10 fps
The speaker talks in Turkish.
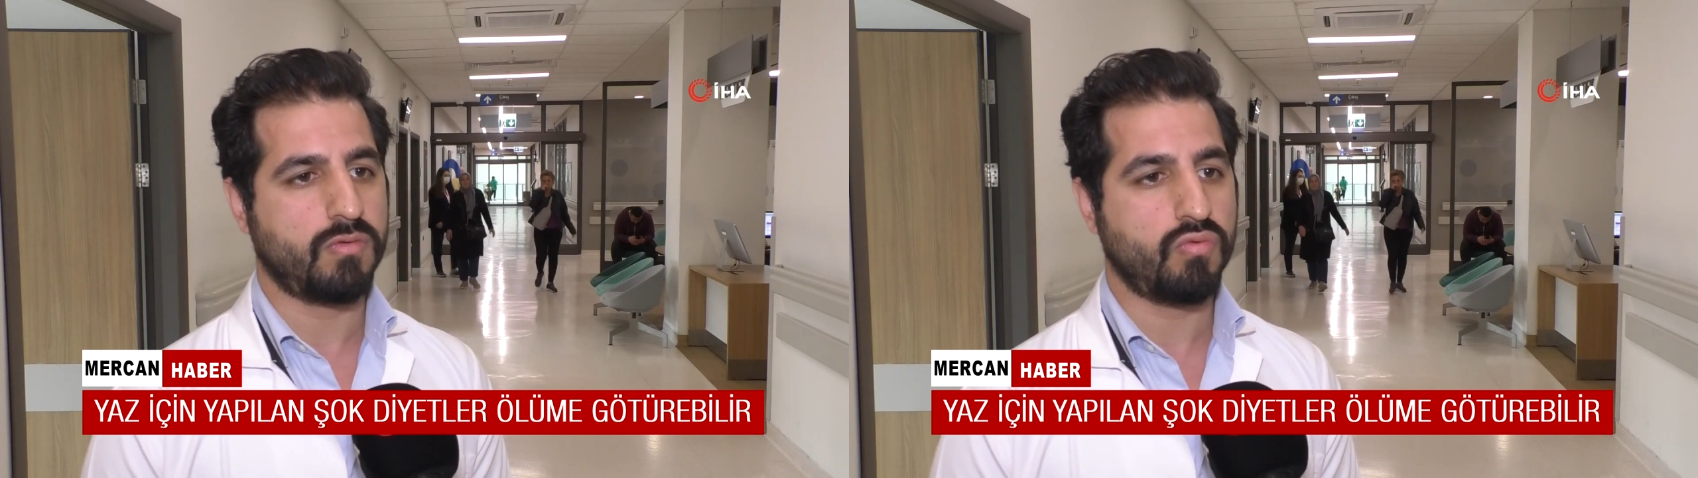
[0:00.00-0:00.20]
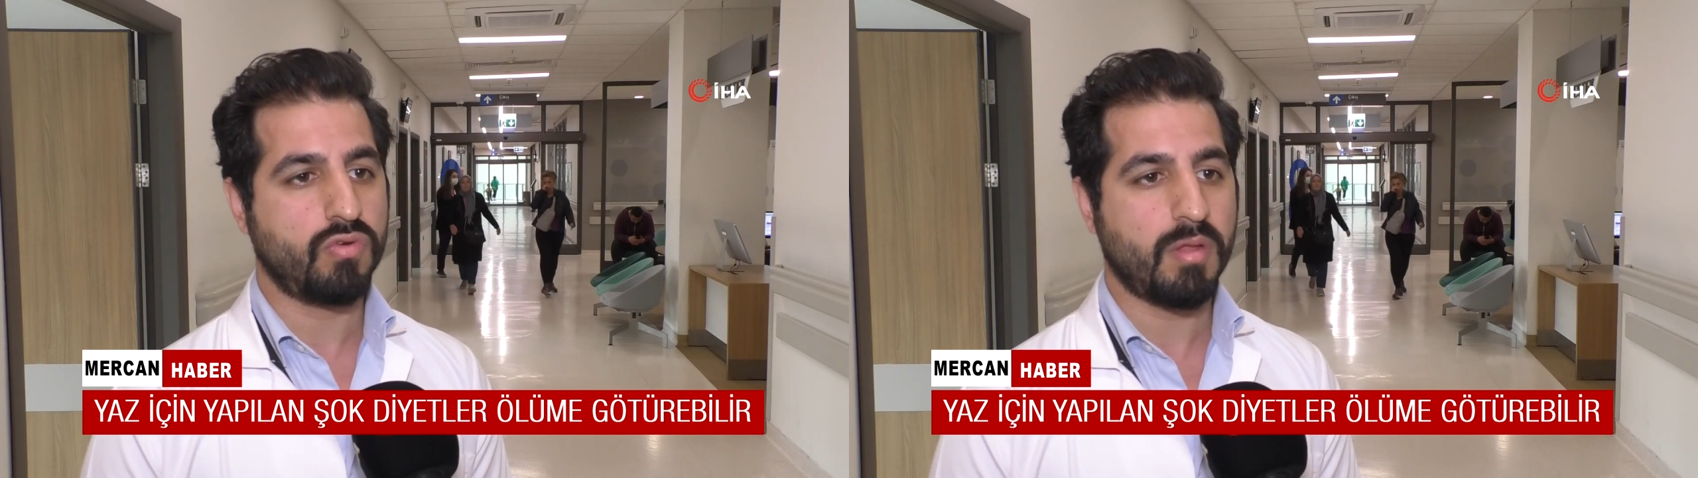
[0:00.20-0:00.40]

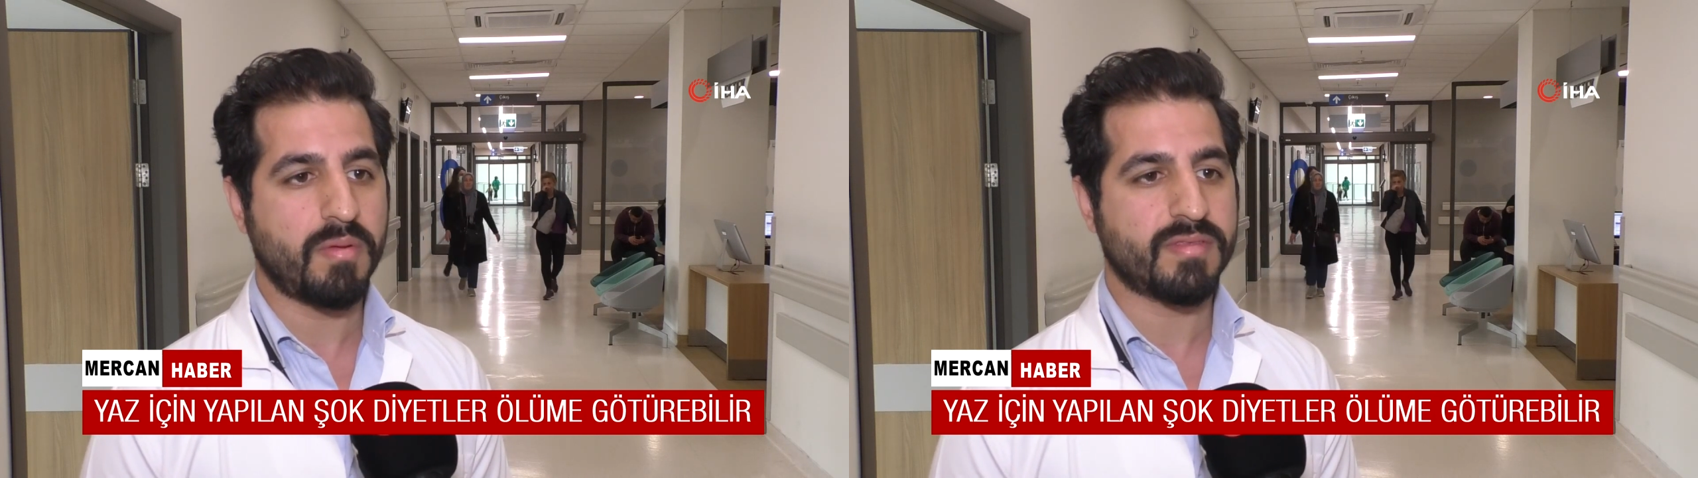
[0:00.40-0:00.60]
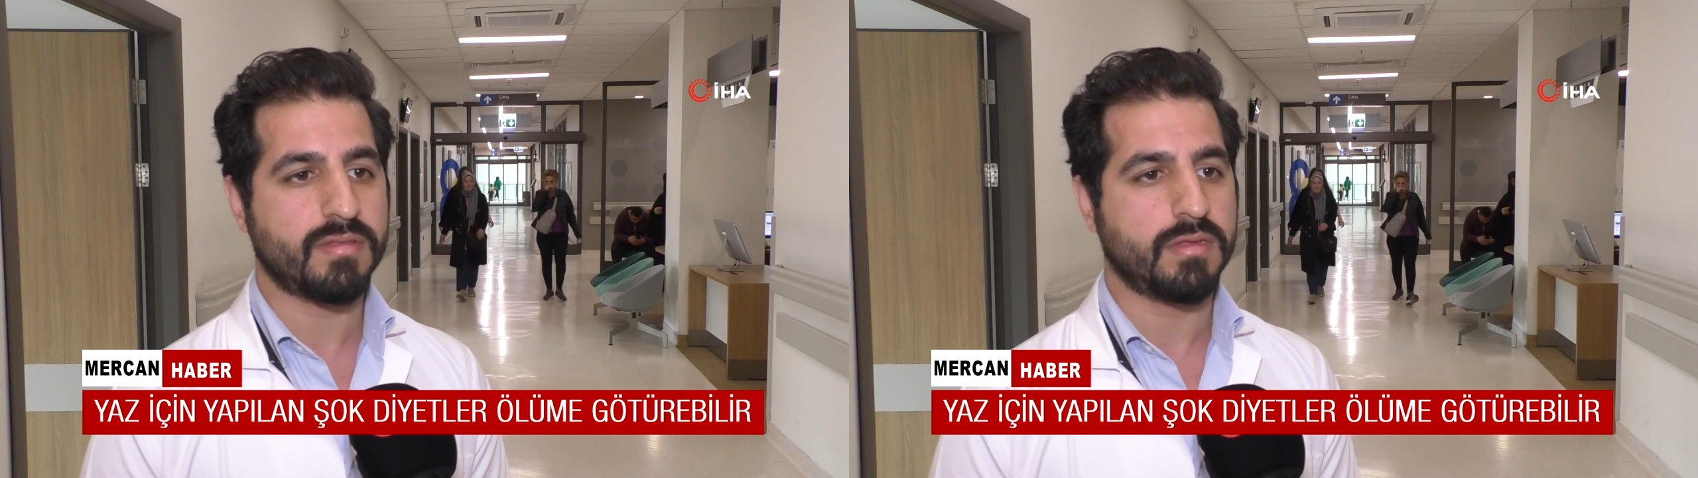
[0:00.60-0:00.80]

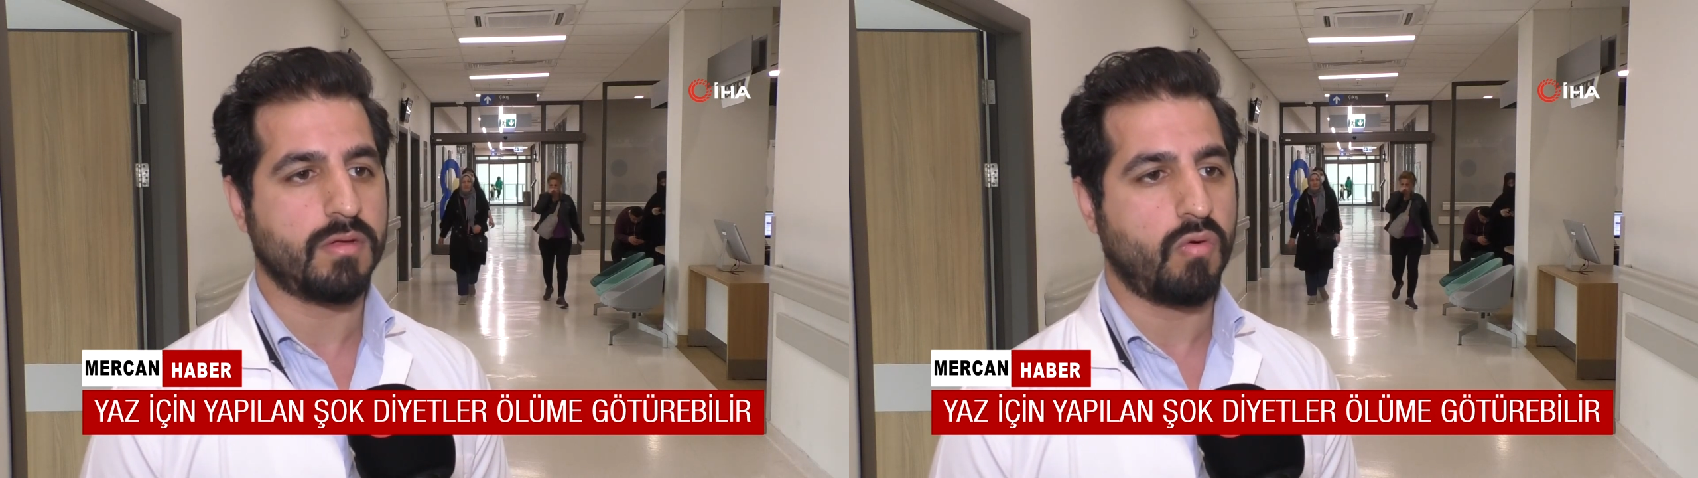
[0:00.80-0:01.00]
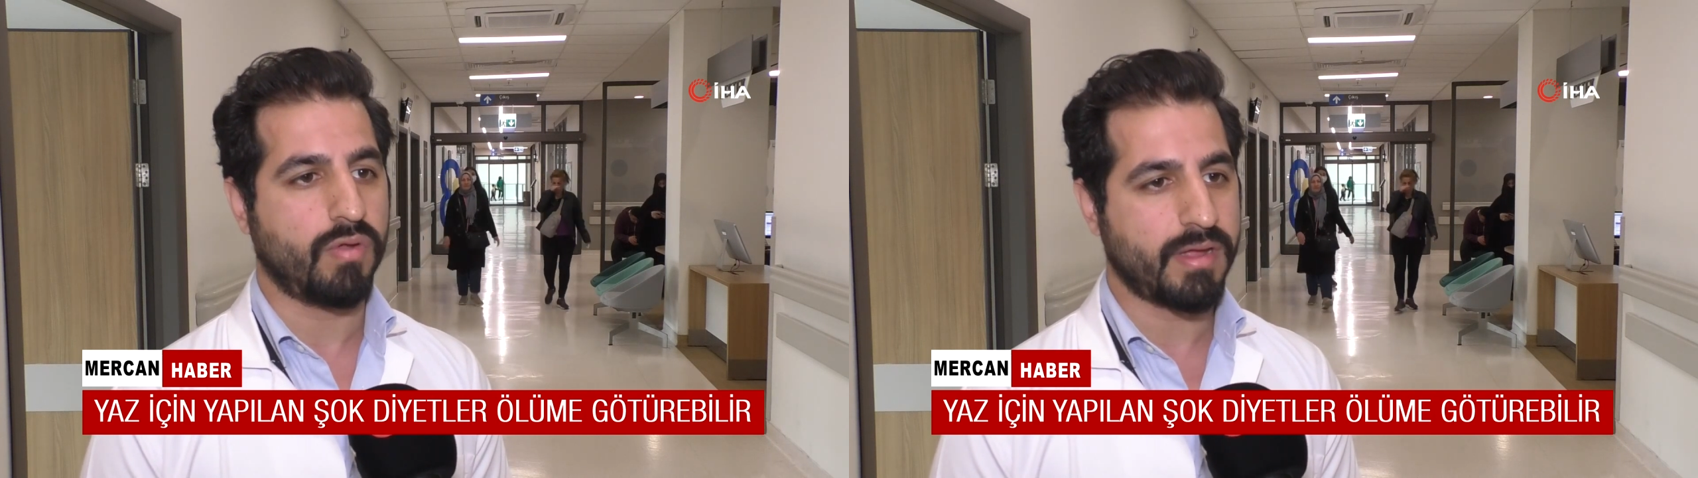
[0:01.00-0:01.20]

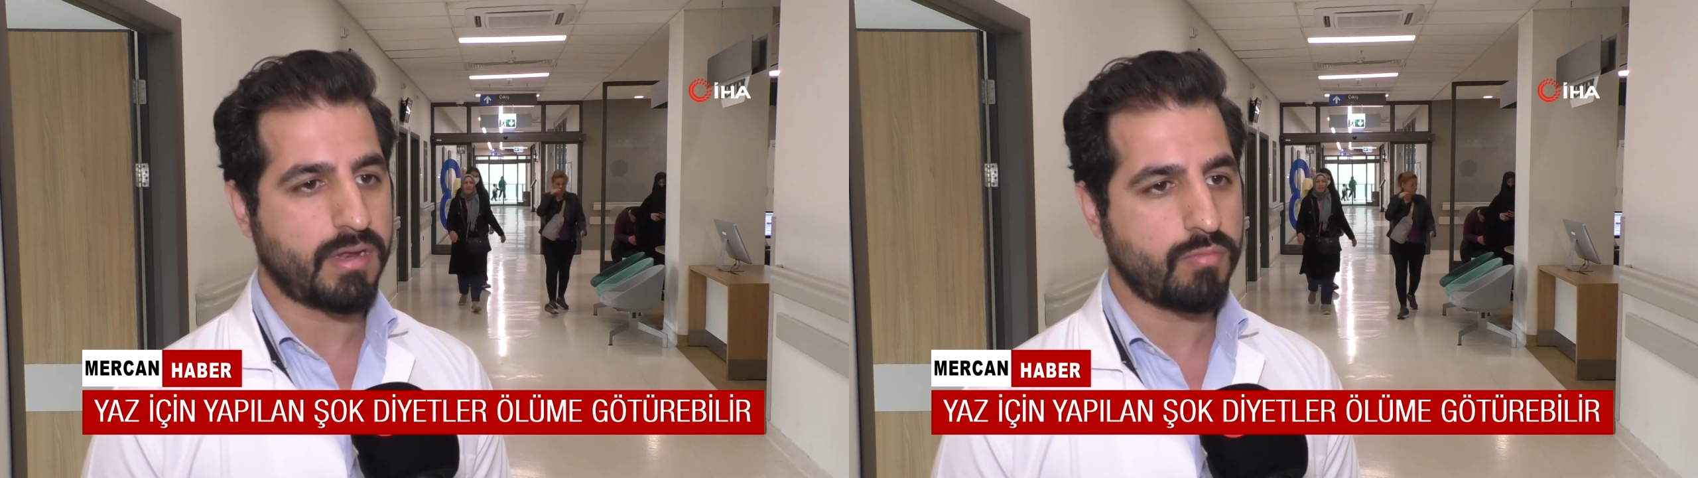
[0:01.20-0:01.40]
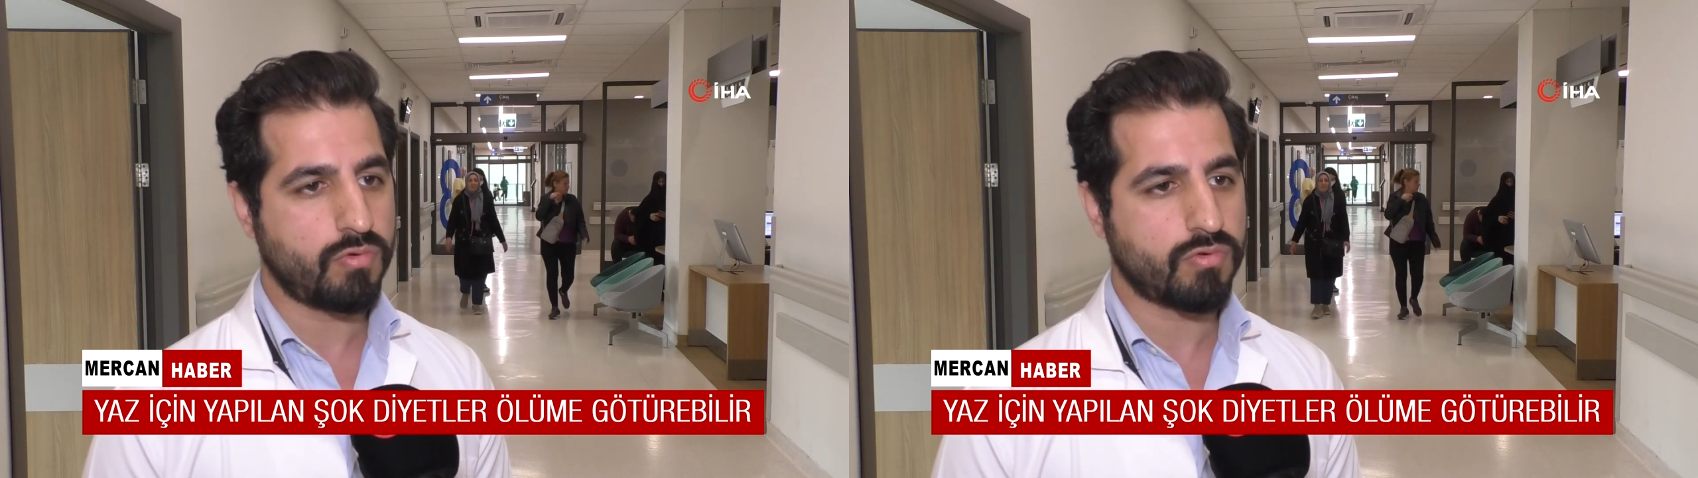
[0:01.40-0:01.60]
uygulamasını
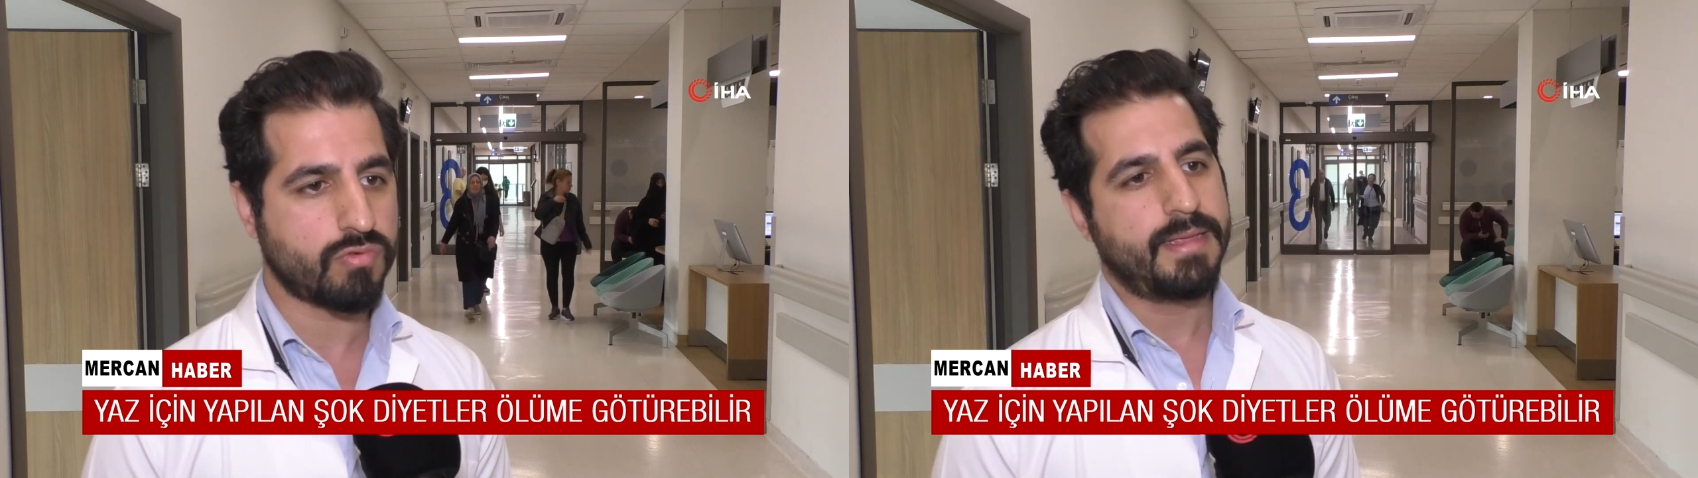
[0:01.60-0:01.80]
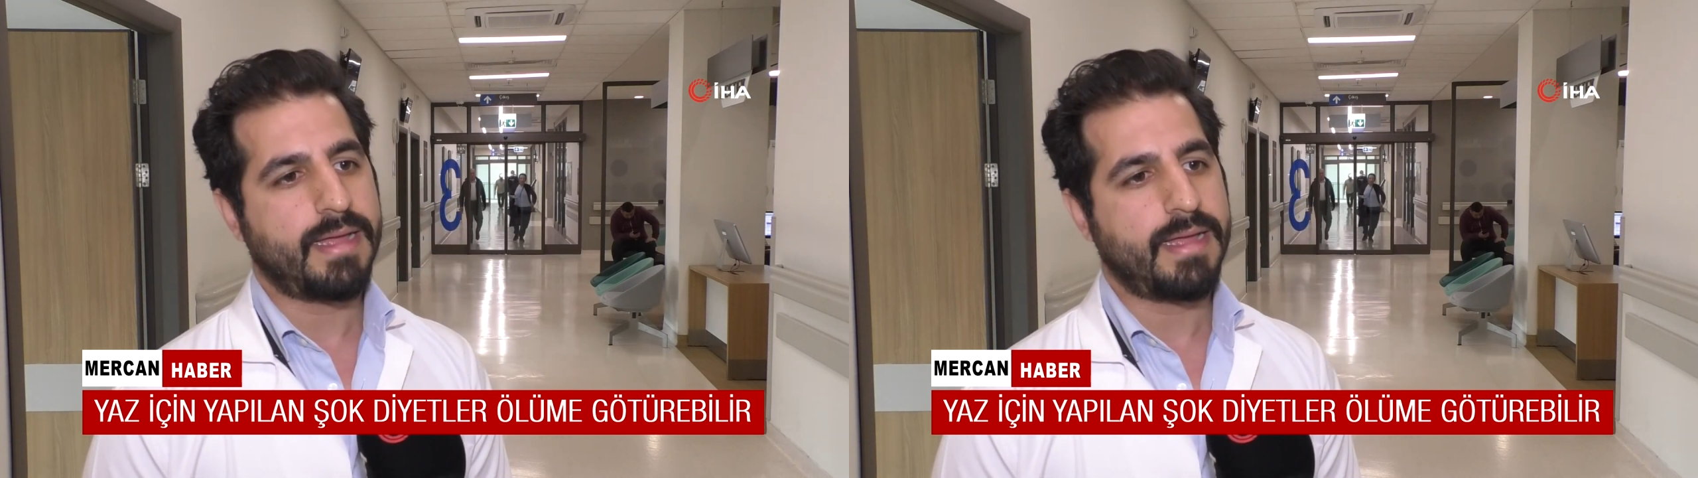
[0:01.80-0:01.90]
onaylamıyoruz.